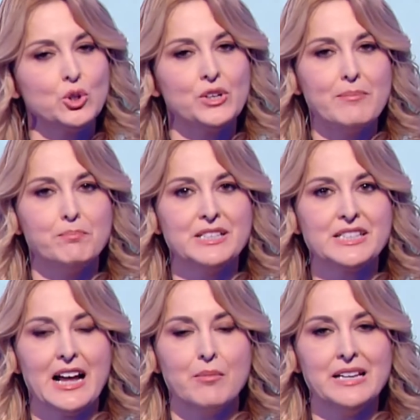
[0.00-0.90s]
che non è
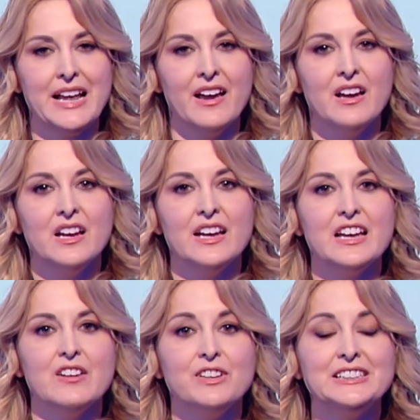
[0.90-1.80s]
pensabile
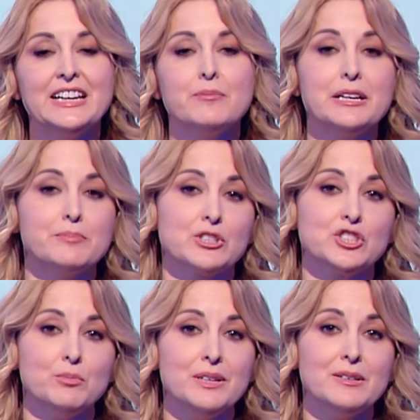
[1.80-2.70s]
eh, vedere per i
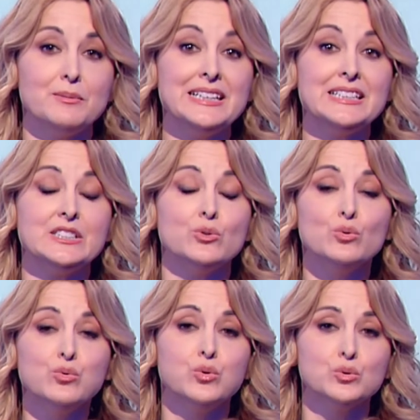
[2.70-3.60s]
prossimi mesi
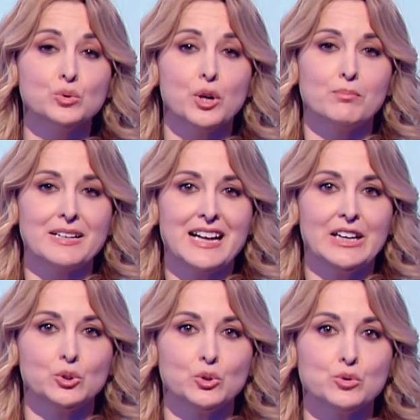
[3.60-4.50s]
un futuro
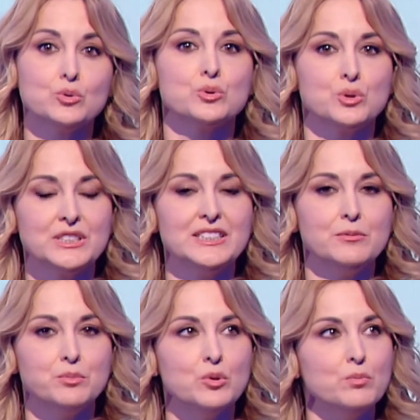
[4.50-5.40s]
basato su
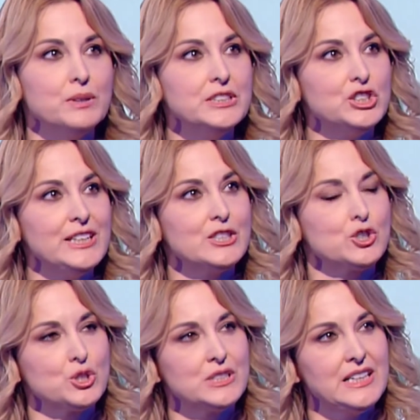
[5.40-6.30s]
sussidi pubblici e
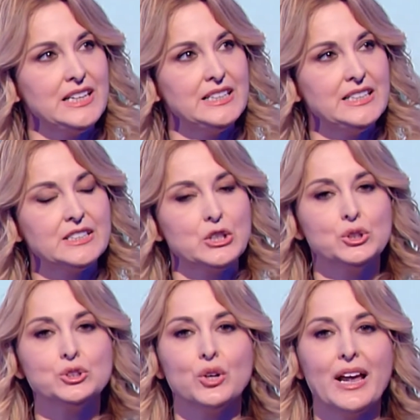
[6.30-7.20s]
sostegni.
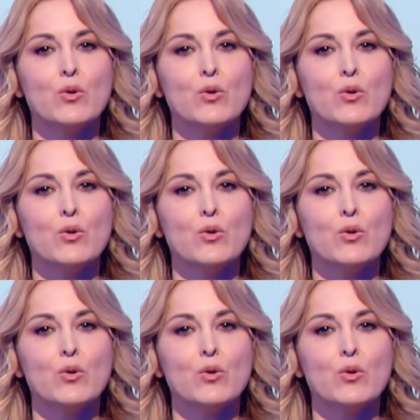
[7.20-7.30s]
Secondo lei